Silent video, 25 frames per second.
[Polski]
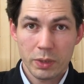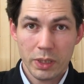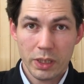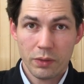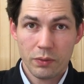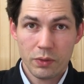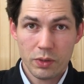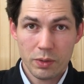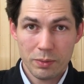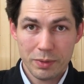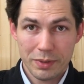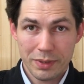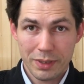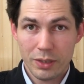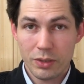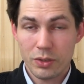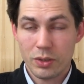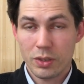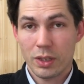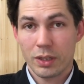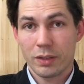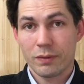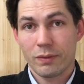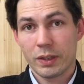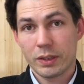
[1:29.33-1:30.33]
1
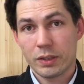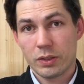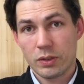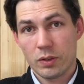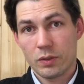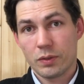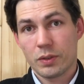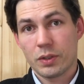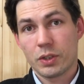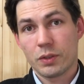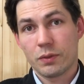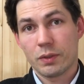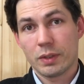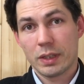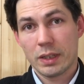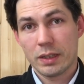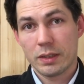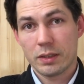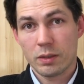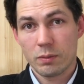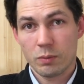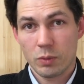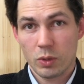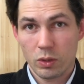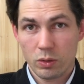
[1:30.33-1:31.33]
stycznia
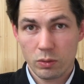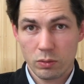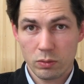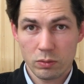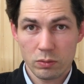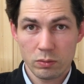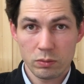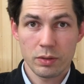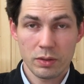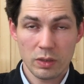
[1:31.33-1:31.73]
2019 roku,